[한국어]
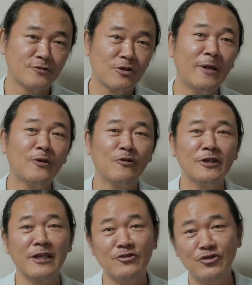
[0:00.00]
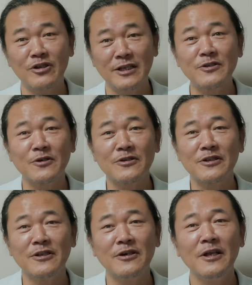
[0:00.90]
우리말 겨루기에 출연을
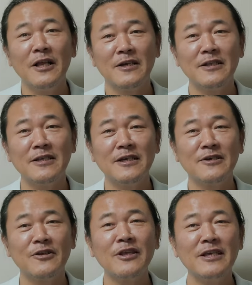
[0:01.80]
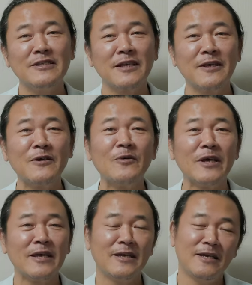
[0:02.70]
했었거든요 근데 이제 그런 게 있잖아요 왜